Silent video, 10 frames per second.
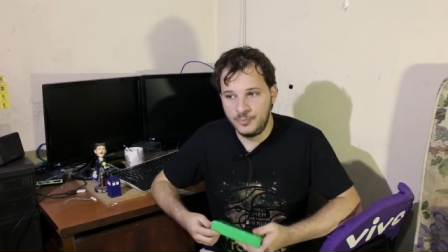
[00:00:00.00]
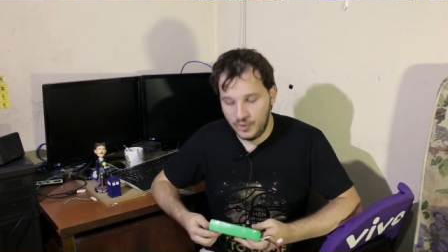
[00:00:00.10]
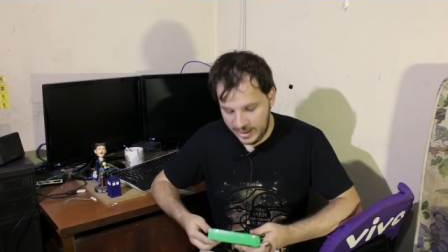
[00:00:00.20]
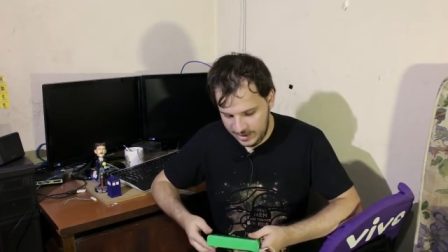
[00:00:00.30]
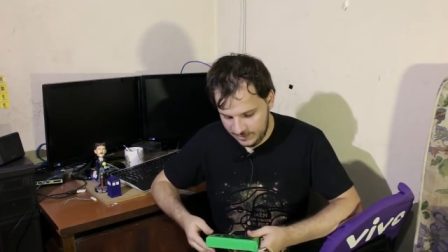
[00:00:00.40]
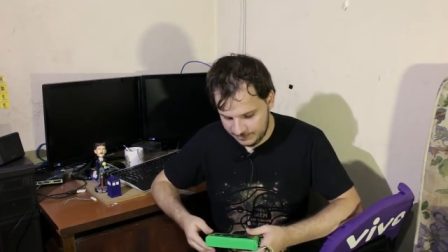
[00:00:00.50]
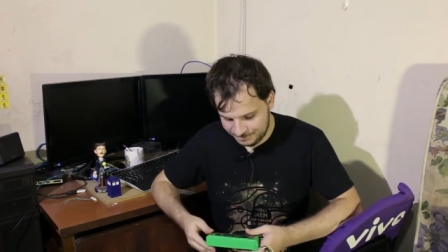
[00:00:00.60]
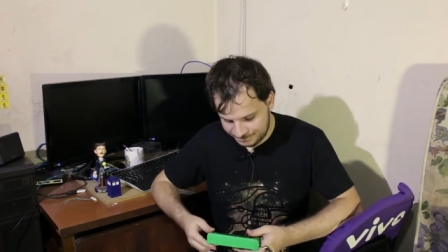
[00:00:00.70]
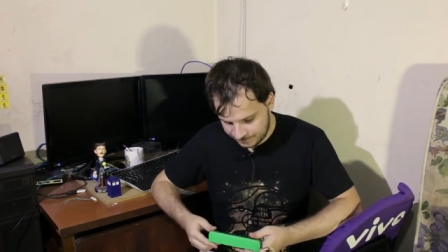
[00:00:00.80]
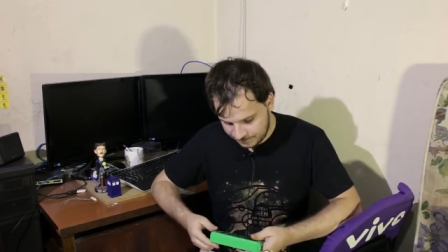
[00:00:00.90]
Porém,
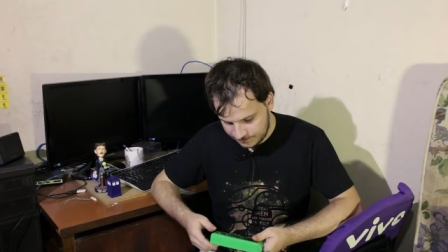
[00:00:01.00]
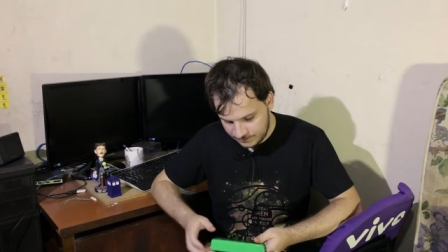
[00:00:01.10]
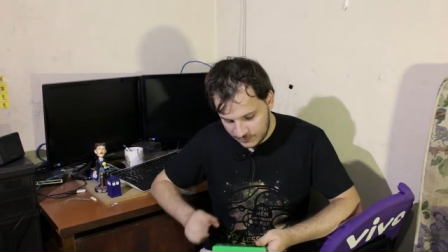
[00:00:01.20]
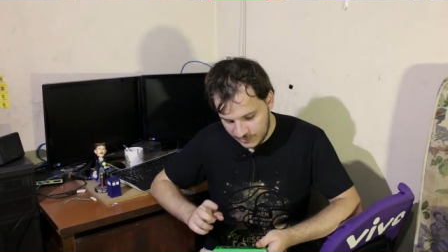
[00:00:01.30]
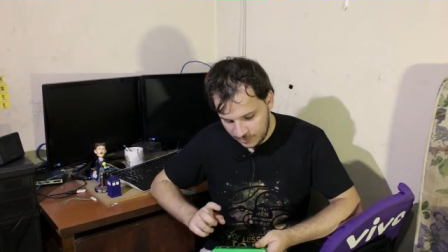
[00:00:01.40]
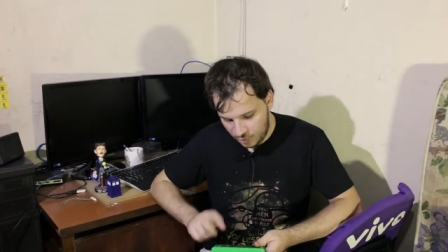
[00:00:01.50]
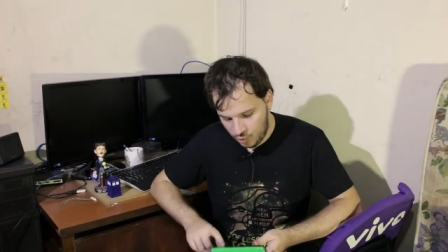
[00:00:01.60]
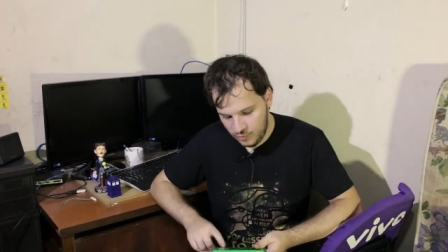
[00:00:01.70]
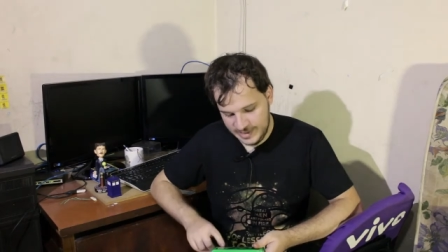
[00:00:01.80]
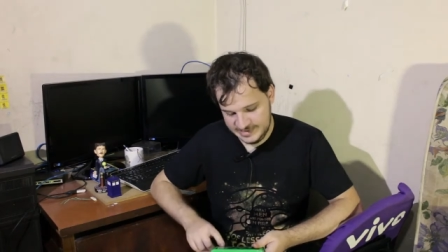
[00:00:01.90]

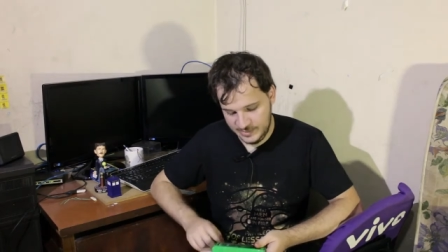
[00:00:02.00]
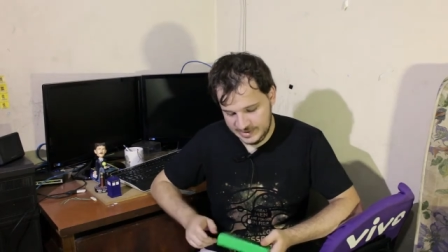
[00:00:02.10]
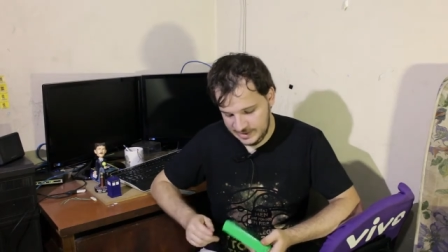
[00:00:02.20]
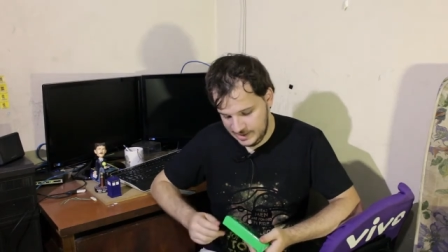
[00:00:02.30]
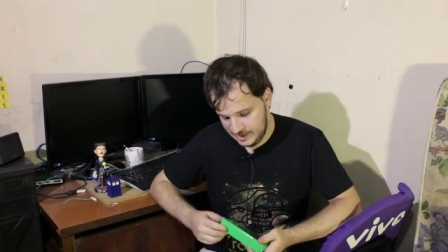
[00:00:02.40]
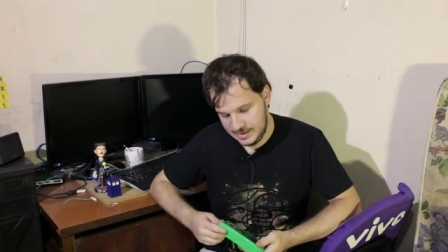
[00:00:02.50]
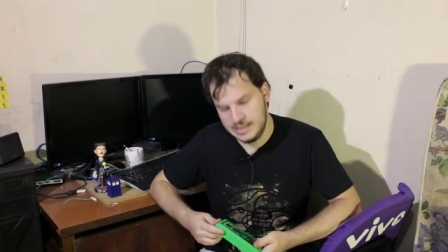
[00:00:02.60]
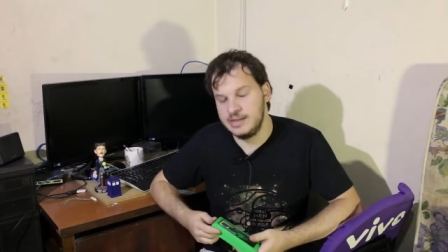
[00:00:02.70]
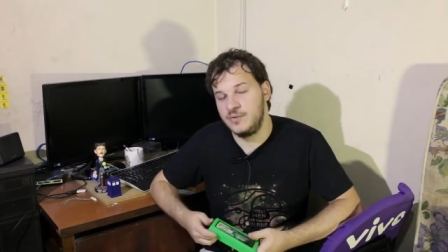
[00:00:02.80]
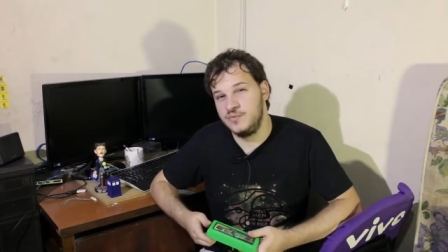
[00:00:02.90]
com essa bateria
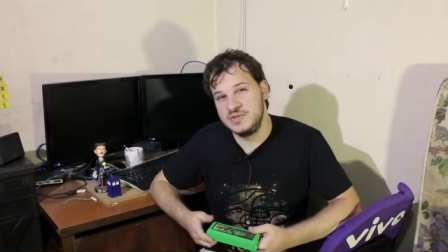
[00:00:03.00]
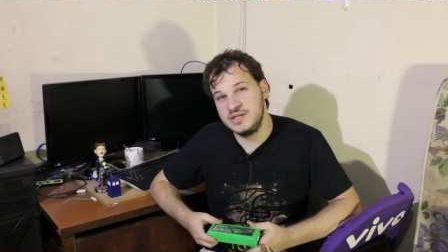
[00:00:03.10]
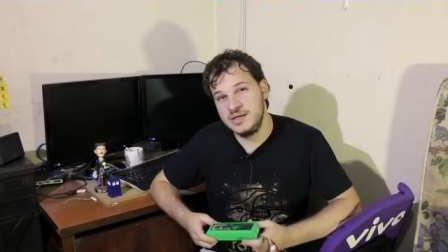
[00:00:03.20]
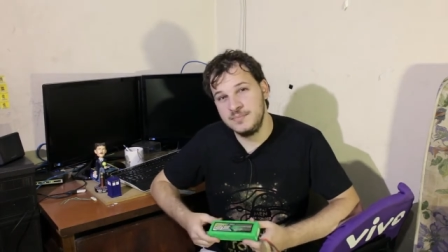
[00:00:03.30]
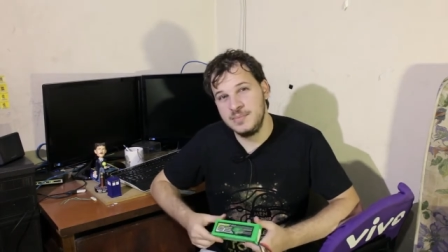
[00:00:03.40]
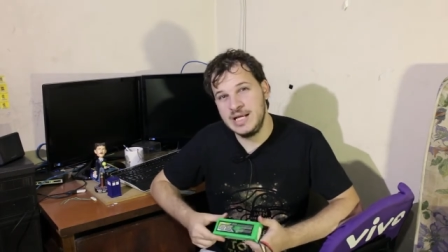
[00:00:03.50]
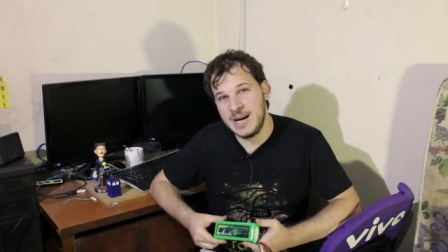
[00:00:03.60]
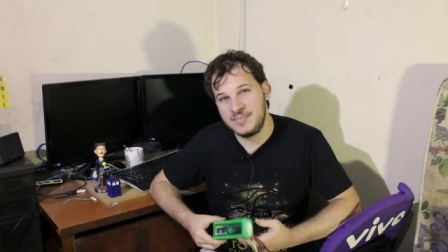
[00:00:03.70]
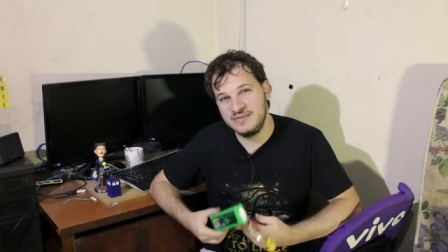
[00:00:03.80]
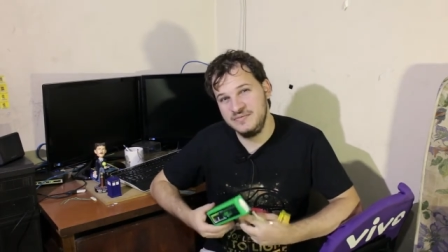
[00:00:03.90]
aqui, eu consegui
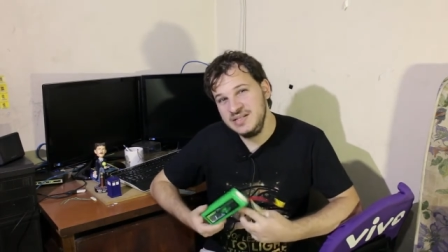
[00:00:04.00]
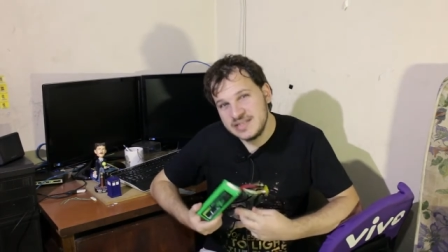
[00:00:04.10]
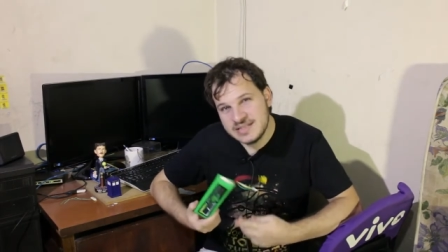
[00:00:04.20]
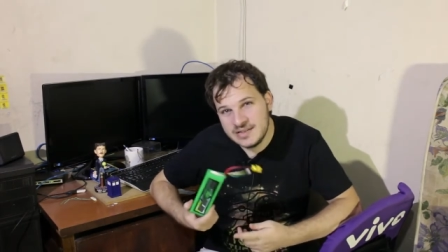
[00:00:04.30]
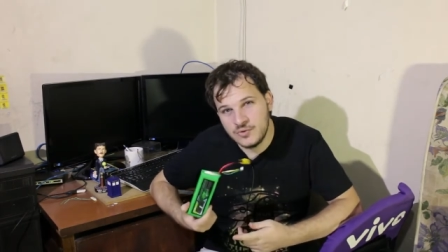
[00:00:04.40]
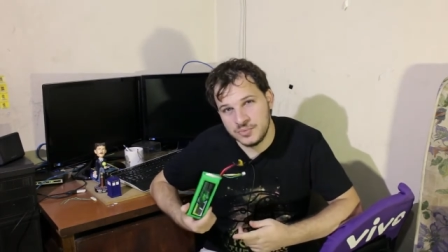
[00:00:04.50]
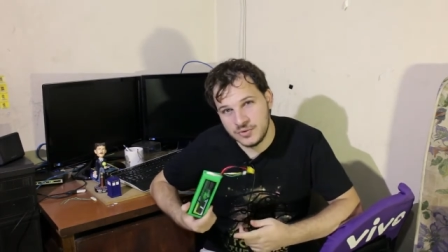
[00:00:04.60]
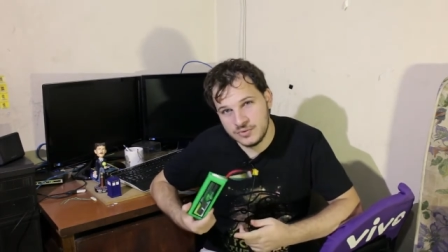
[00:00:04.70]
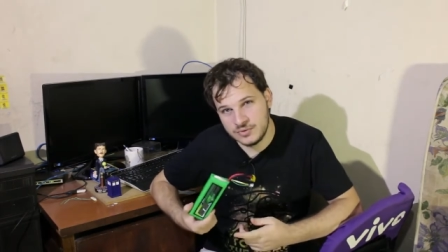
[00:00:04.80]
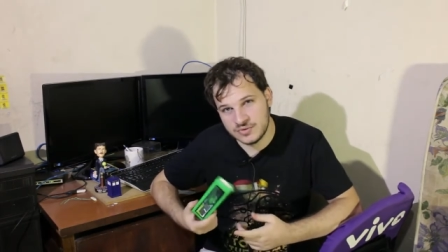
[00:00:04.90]
ampliar para 25
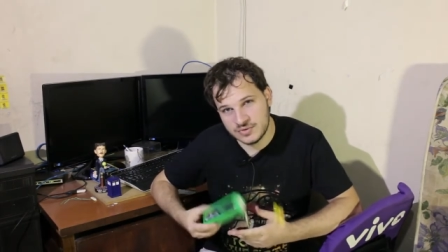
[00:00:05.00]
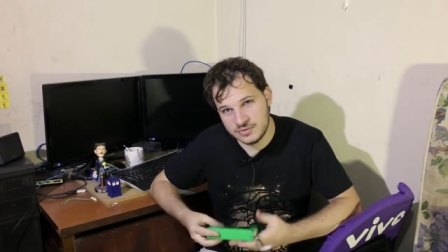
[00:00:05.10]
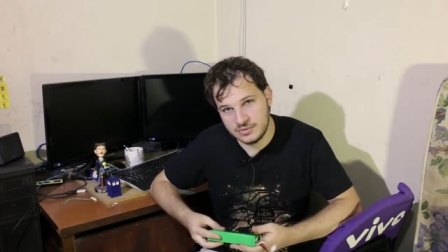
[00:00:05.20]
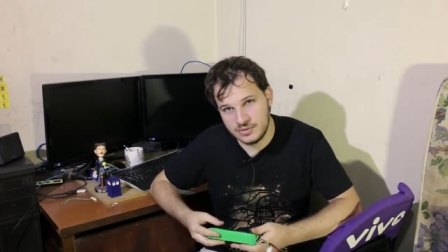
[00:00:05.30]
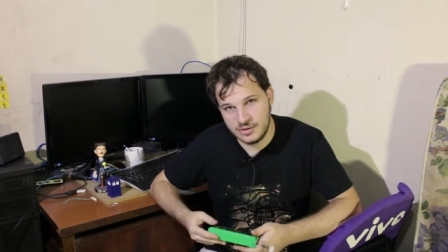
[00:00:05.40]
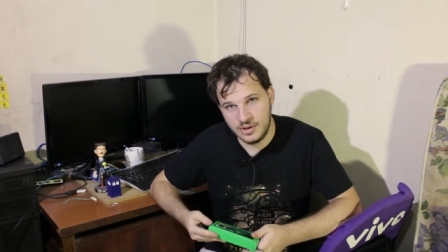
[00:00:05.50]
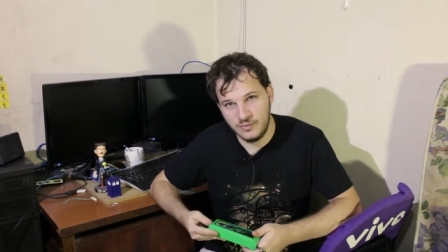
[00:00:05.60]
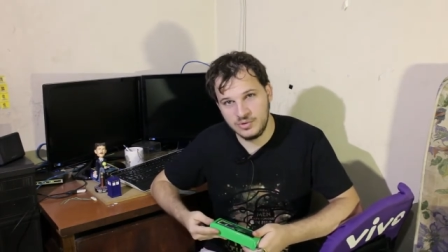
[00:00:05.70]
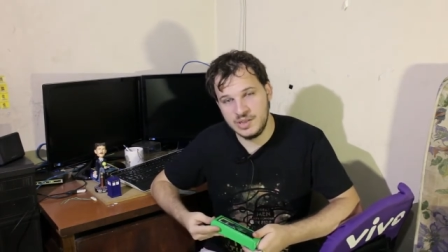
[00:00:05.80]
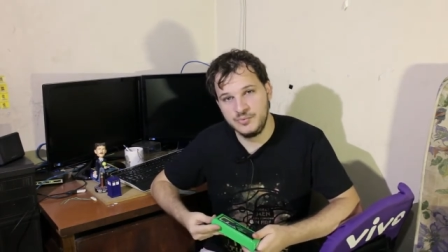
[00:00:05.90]
minutos
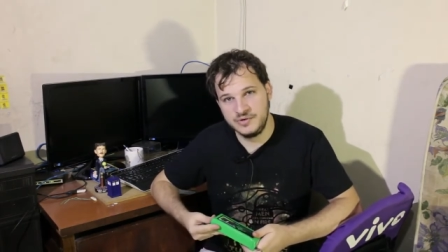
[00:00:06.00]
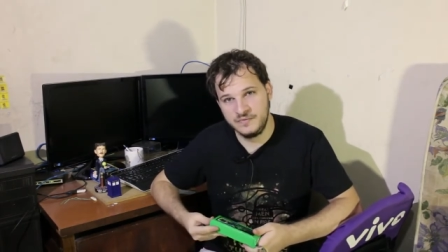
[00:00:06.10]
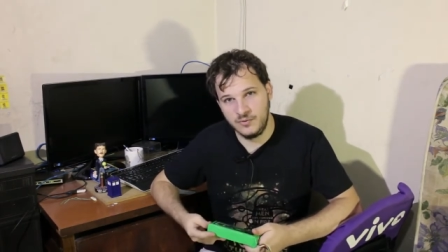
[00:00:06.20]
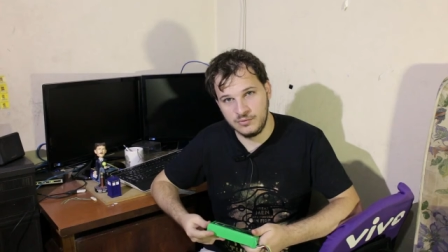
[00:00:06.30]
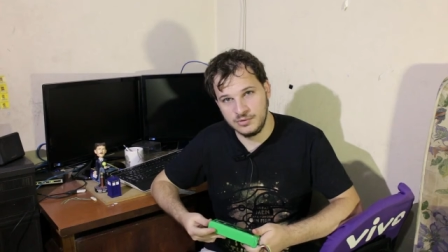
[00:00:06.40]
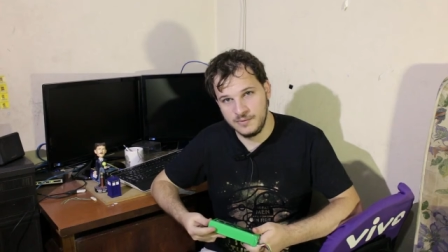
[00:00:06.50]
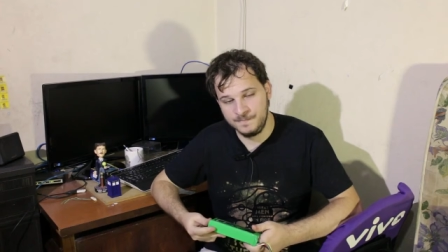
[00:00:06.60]
o tempo de voo.